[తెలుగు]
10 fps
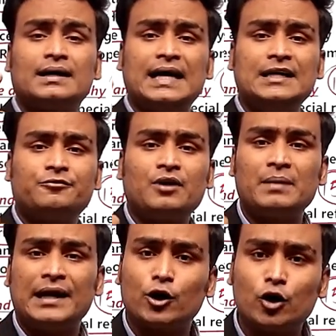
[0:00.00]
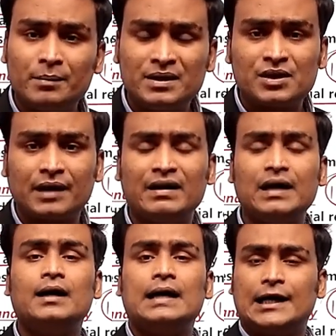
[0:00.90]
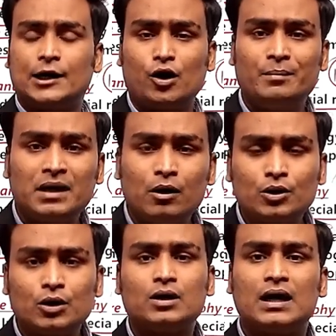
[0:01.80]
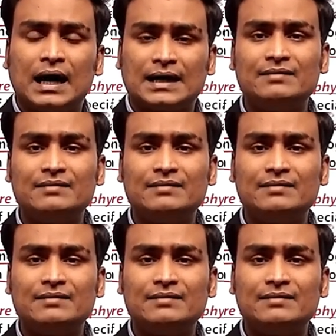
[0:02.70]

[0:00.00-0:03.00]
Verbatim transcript: రైట్ ఫ్రమ్ ఎకనామిక్ సర్వే ఎకనామిక్ అవుట్లుక్